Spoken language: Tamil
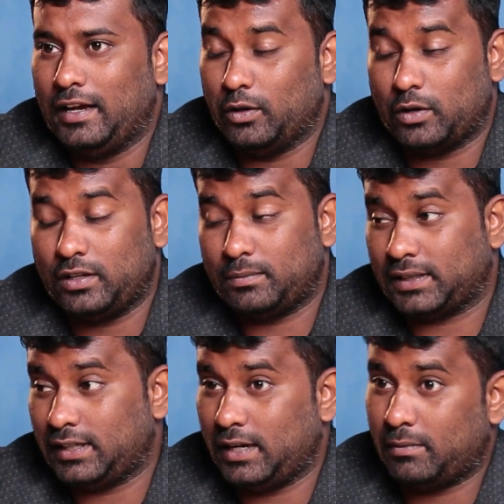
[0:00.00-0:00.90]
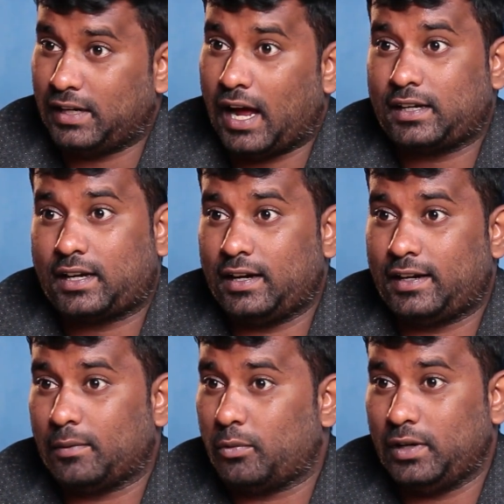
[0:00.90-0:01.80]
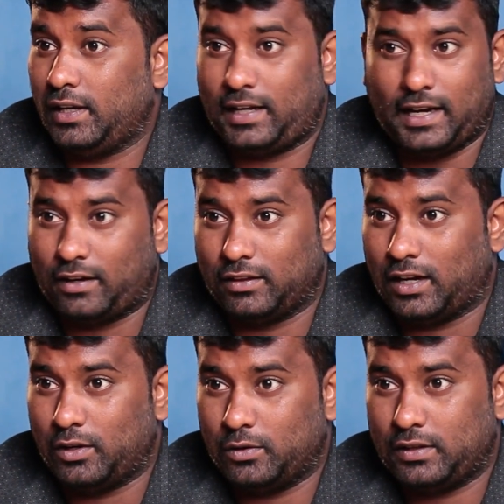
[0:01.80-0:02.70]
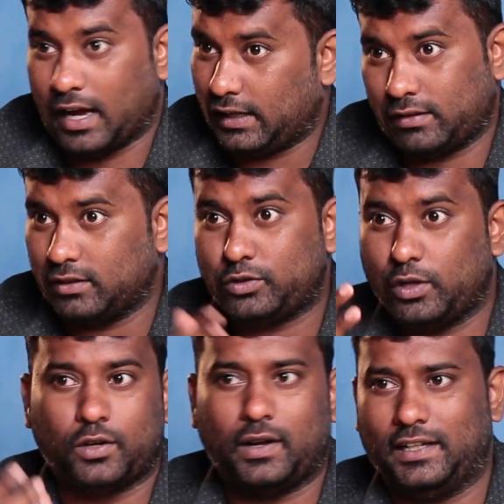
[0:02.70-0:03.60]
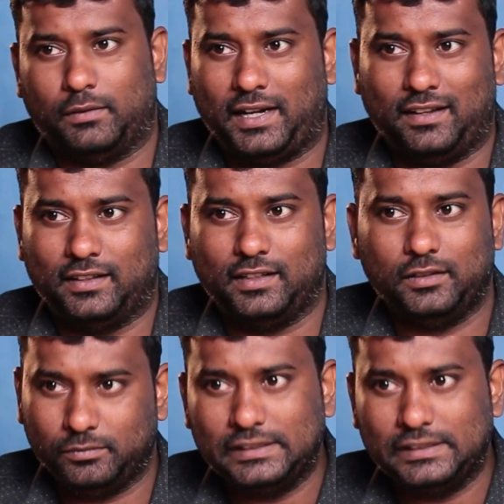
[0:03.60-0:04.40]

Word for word: இன்னொன்னு பார்த்தா நம்ம டாக்டர் கிட்ட போய் கேட்டு வந்தாலும் டாக்டர் வந்து சொல்லிடுவாங்க இந்த மாதிரி வந்து